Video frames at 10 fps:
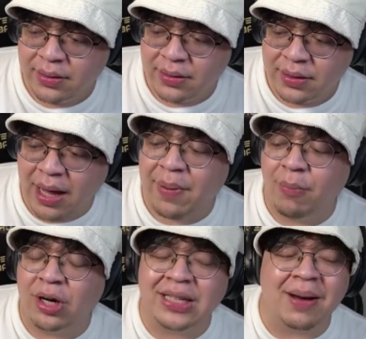Apa
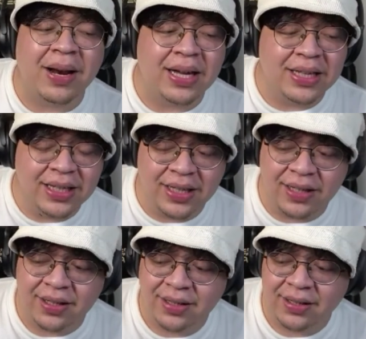mau nanya apa
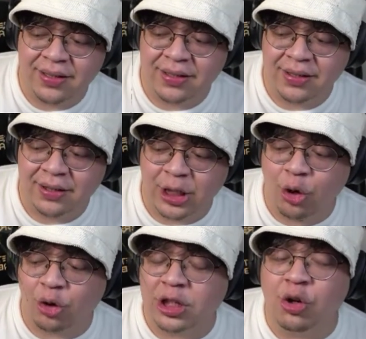lagi?
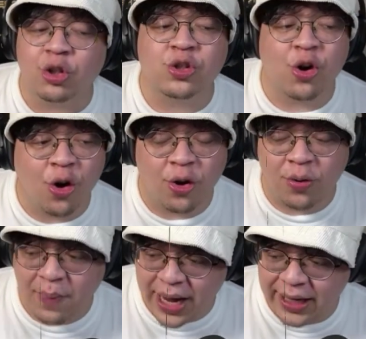Trio, trio strong.
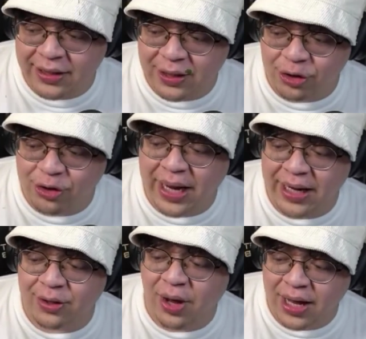Main, trio strong
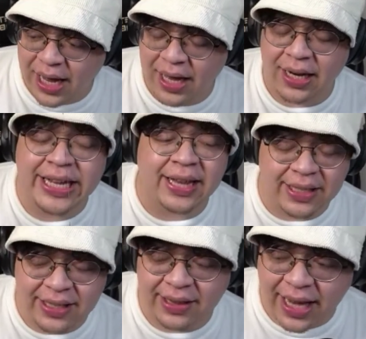main kagak. Lihat
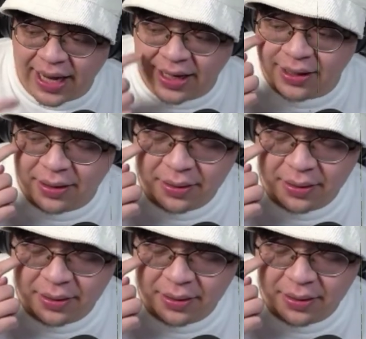aja ntar.